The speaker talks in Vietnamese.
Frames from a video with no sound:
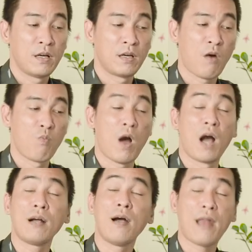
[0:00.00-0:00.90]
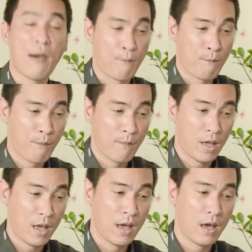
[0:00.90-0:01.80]
rồng ẩn ở đầm
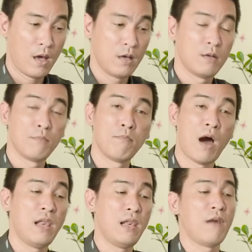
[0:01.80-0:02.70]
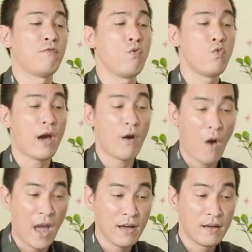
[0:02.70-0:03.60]
à, mệnh là phú đăng
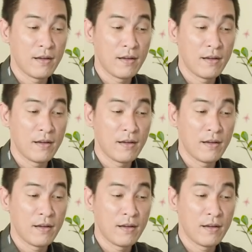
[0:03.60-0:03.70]
hỏa